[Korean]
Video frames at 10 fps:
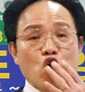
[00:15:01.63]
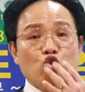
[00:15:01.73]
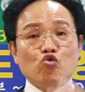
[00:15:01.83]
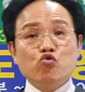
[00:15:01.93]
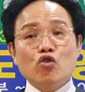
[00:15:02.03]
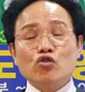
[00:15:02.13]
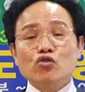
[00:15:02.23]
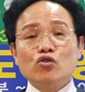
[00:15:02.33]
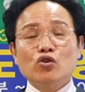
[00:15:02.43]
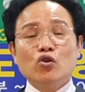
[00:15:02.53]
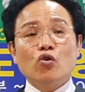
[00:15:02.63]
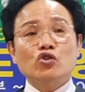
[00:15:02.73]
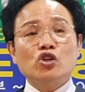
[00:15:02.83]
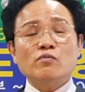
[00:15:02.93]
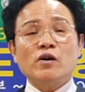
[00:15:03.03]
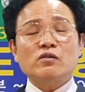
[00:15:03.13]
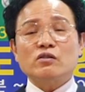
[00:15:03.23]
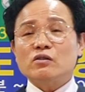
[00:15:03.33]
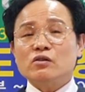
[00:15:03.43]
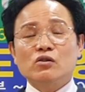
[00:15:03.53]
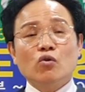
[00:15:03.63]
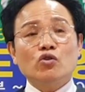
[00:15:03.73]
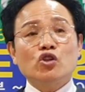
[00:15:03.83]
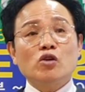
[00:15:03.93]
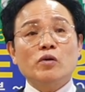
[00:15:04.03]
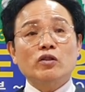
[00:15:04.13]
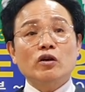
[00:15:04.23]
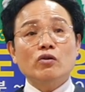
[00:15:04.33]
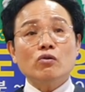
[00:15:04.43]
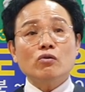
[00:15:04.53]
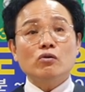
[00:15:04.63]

구원을 어떻게 받 어떻게 받나요?